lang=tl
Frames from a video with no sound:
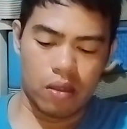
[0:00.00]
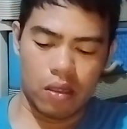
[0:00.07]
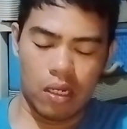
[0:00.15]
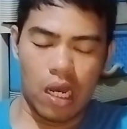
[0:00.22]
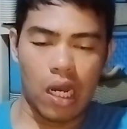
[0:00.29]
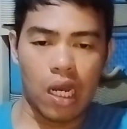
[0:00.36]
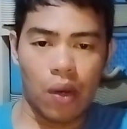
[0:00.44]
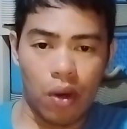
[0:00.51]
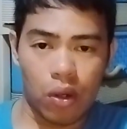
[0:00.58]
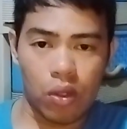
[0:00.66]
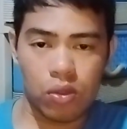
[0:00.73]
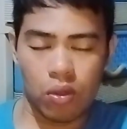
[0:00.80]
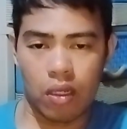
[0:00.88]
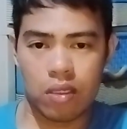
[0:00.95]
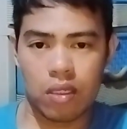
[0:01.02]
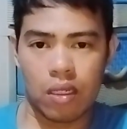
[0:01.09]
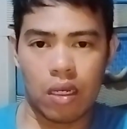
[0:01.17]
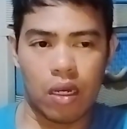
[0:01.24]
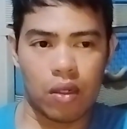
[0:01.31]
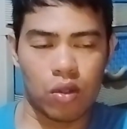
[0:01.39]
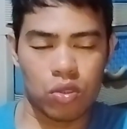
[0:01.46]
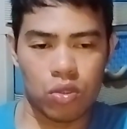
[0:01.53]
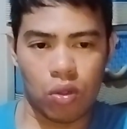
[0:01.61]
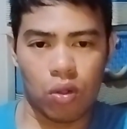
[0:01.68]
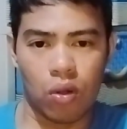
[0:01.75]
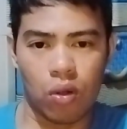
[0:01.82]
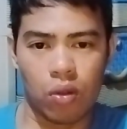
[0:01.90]
Ginagawa ko to kasi nga
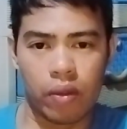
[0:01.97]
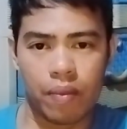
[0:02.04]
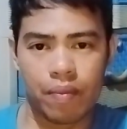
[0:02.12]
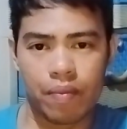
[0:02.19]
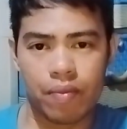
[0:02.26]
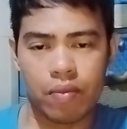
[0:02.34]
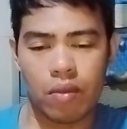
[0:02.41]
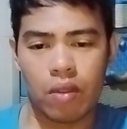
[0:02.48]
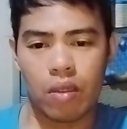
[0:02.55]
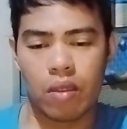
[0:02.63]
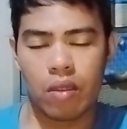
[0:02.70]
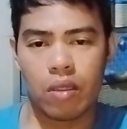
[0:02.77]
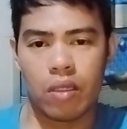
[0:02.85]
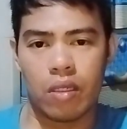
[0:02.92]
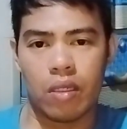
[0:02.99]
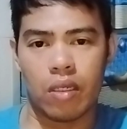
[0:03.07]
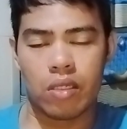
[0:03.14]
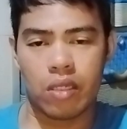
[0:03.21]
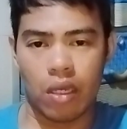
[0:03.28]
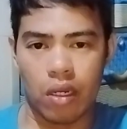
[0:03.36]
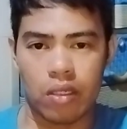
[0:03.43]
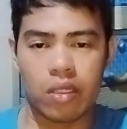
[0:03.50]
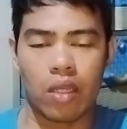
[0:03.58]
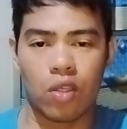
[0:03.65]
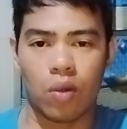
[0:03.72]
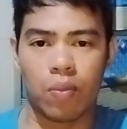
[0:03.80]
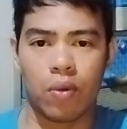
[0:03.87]
gusto kong i-share
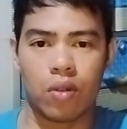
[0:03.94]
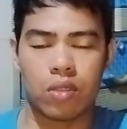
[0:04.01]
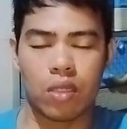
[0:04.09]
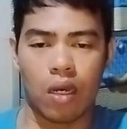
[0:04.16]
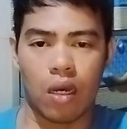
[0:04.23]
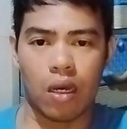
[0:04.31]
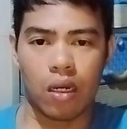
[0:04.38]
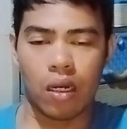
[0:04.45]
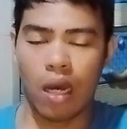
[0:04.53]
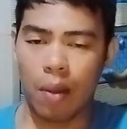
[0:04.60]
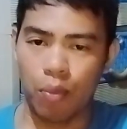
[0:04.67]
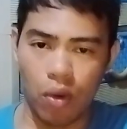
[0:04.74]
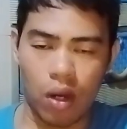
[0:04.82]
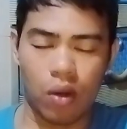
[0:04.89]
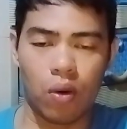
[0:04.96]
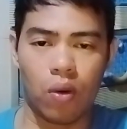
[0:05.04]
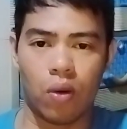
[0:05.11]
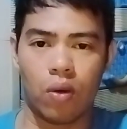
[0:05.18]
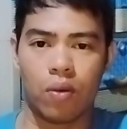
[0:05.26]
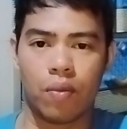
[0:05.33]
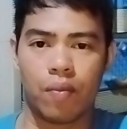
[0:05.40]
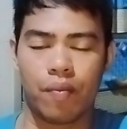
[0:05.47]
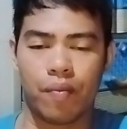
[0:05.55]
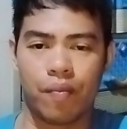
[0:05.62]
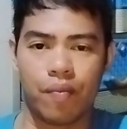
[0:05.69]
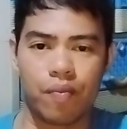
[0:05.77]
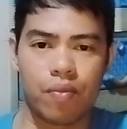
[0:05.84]
sa inyo po sa kapwa ko
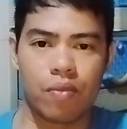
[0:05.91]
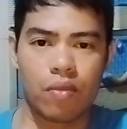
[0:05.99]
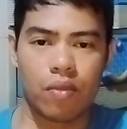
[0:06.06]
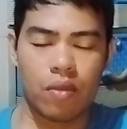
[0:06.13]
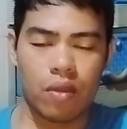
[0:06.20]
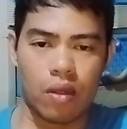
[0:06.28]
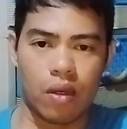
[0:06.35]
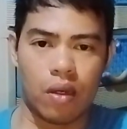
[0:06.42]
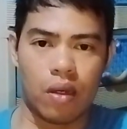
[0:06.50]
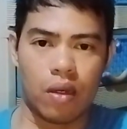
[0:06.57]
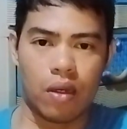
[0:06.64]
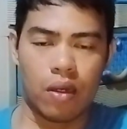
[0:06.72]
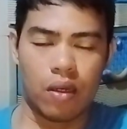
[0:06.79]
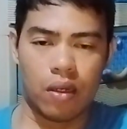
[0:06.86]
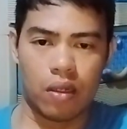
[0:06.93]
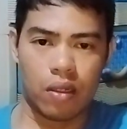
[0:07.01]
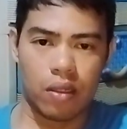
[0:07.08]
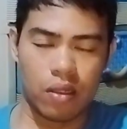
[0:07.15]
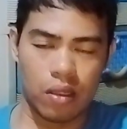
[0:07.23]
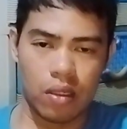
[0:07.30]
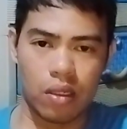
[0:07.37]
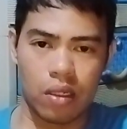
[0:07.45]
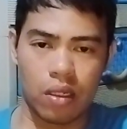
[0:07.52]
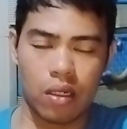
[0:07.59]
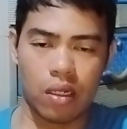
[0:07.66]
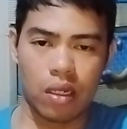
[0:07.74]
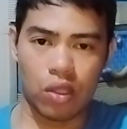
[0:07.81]
uh,
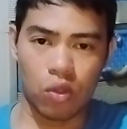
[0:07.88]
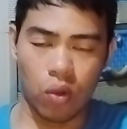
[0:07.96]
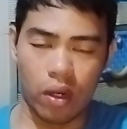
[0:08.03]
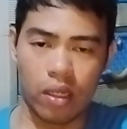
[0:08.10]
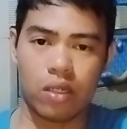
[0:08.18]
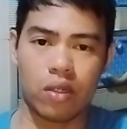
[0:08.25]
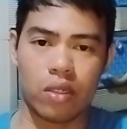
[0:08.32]
Catholic